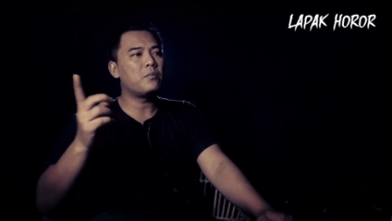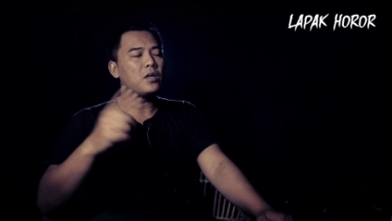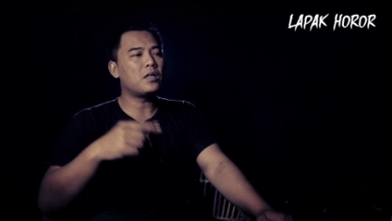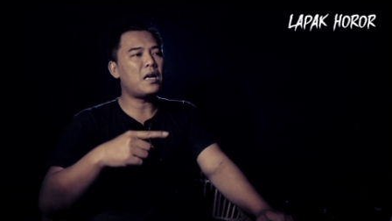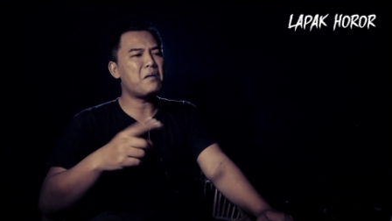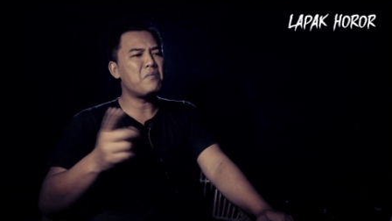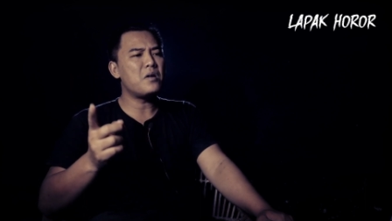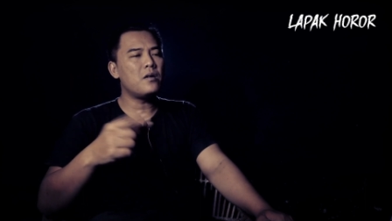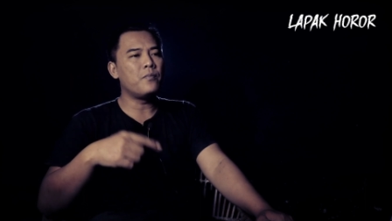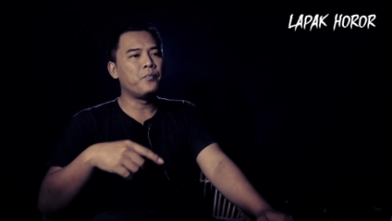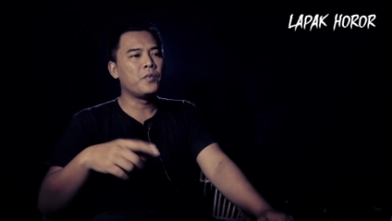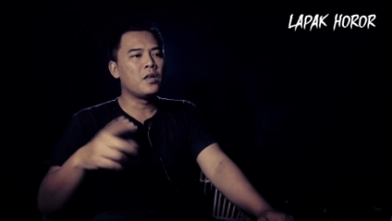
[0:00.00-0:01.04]
Pertama
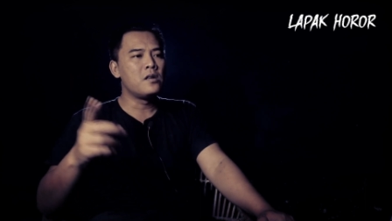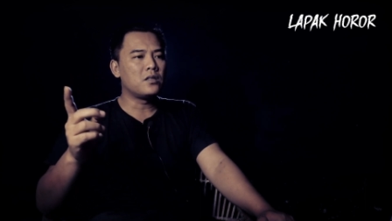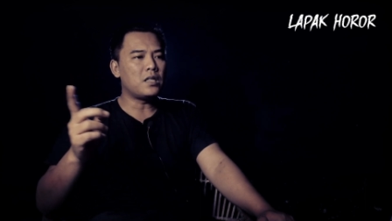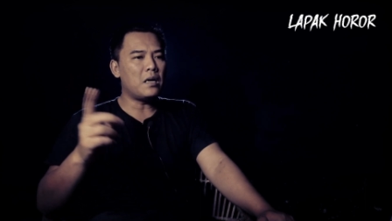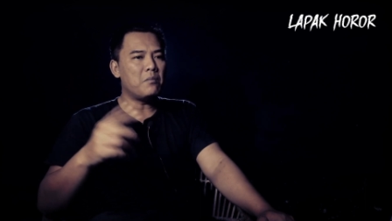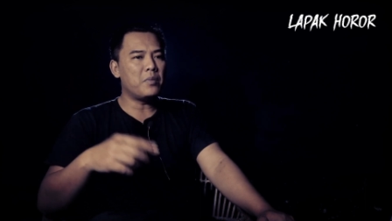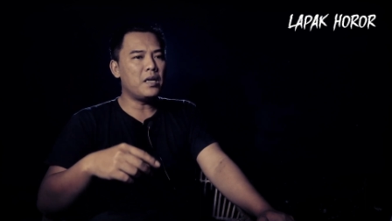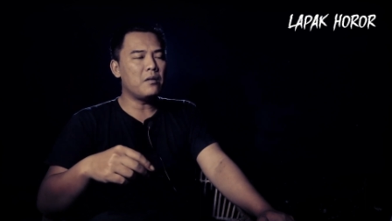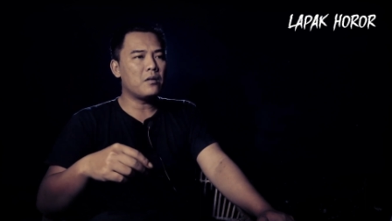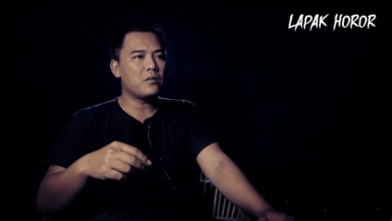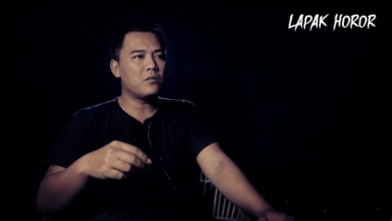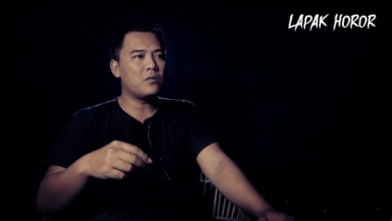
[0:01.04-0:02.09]

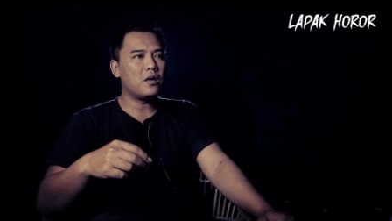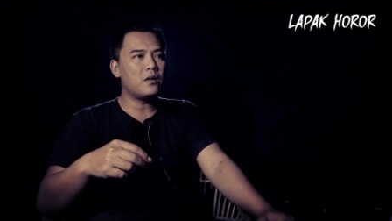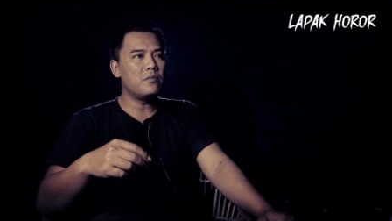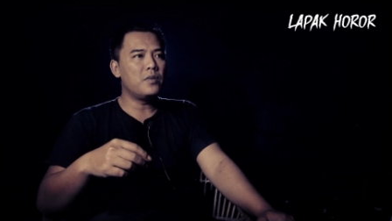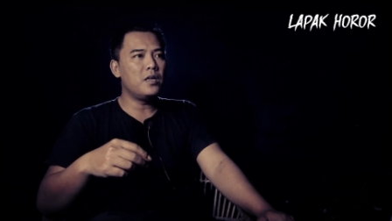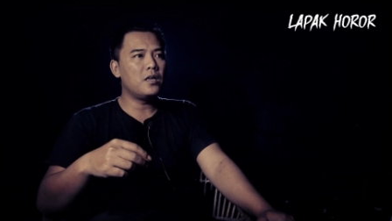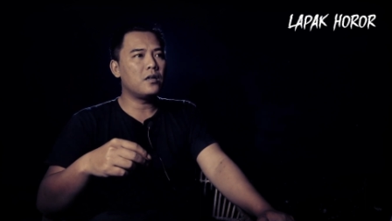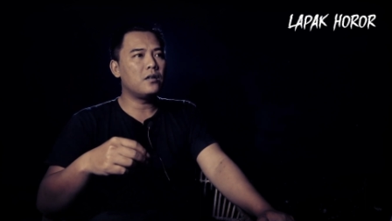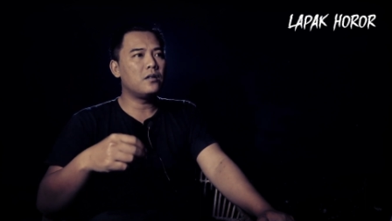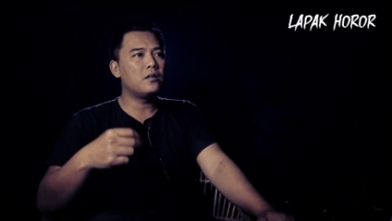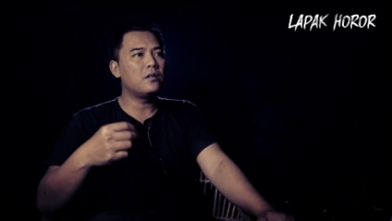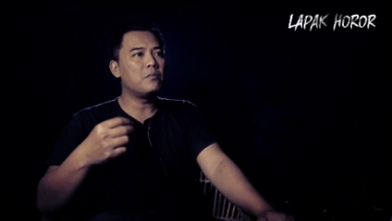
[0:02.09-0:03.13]
sampai kurang lebih
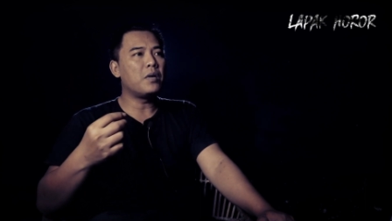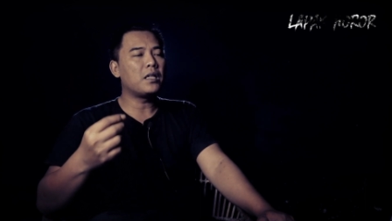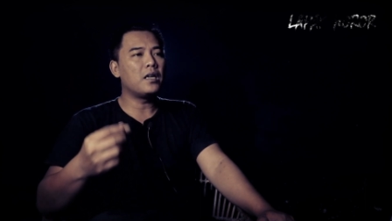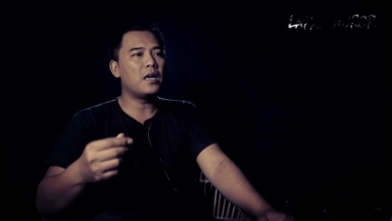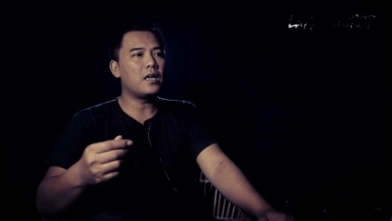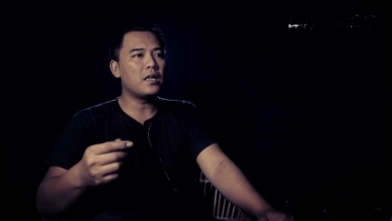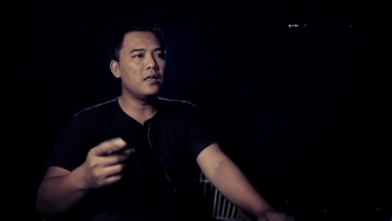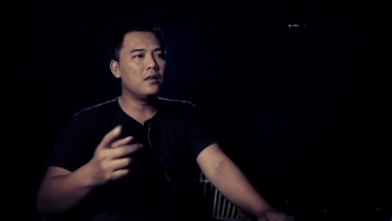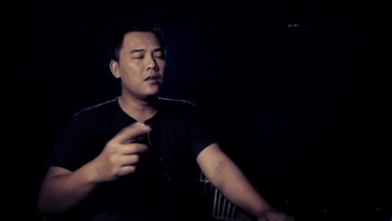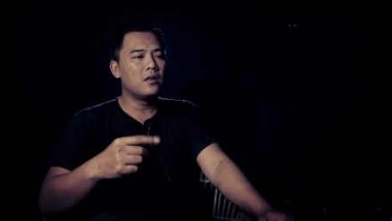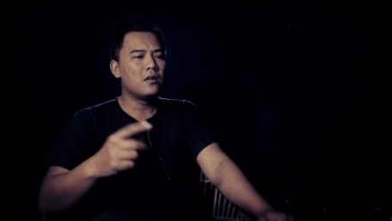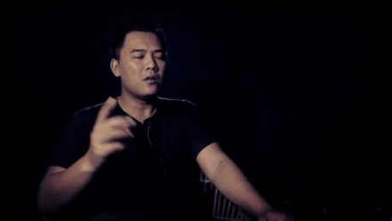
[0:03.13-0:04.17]
eh, empat hari,
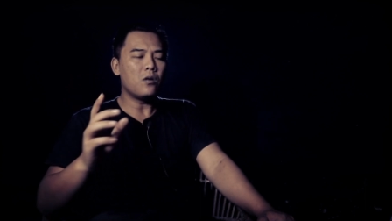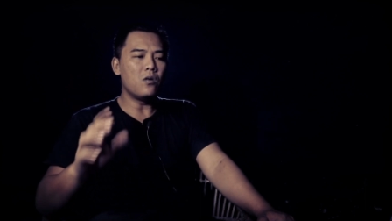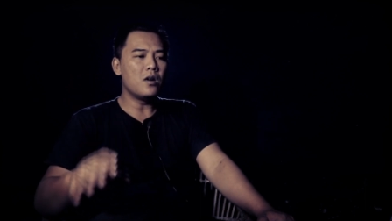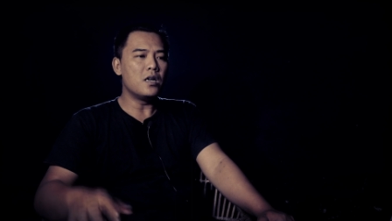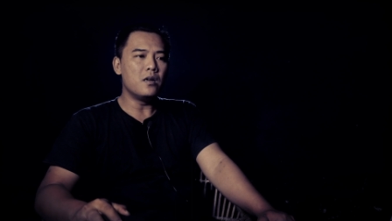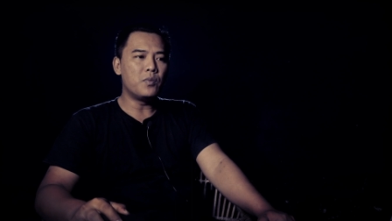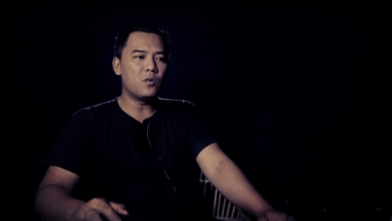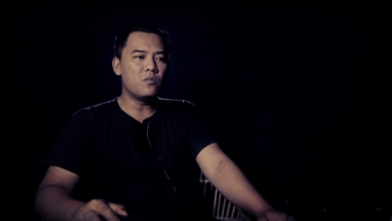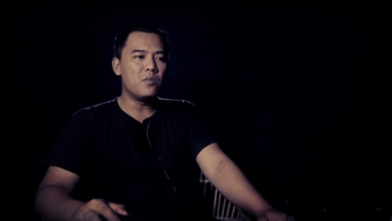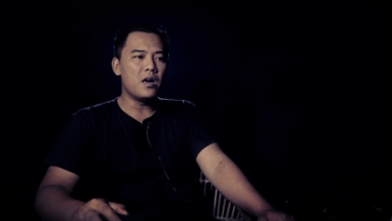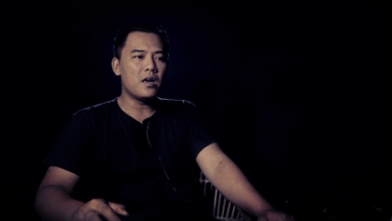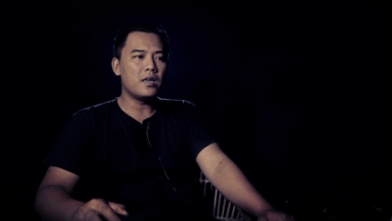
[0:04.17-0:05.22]
kok nggak ada
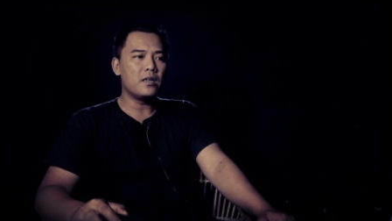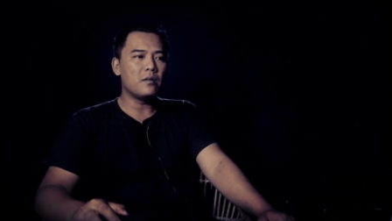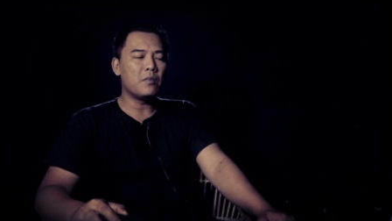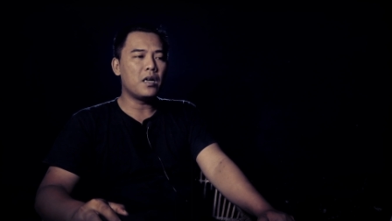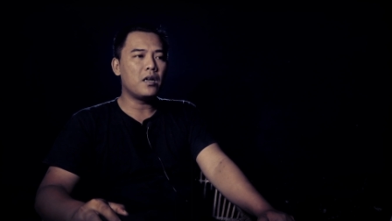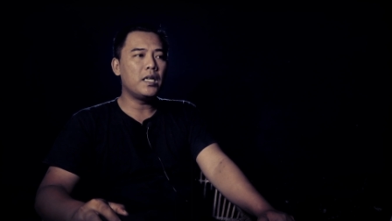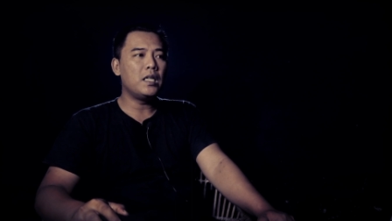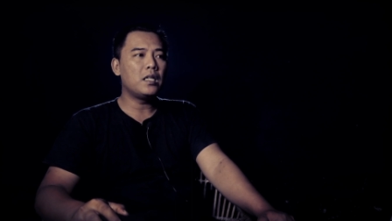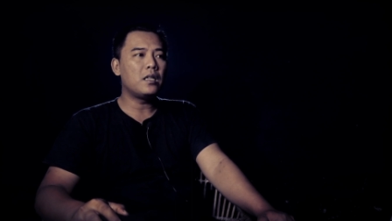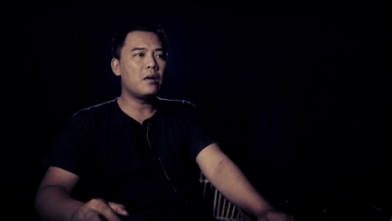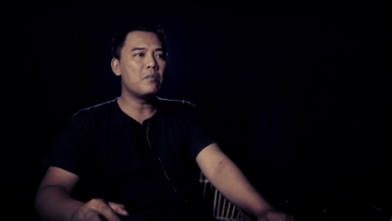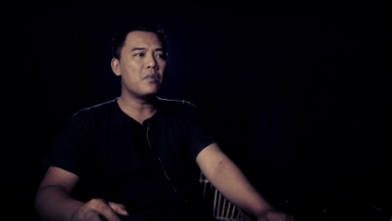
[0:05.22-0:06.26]
perubahan ya, malah ini
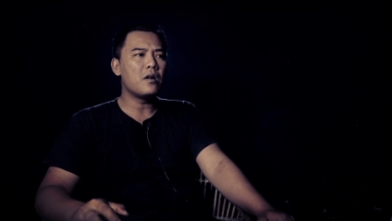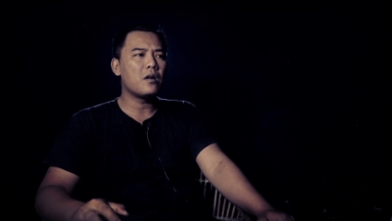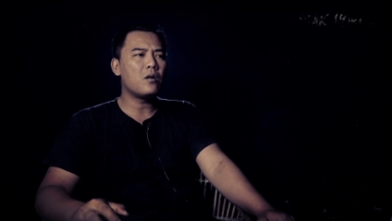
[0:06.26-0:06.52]
tambah.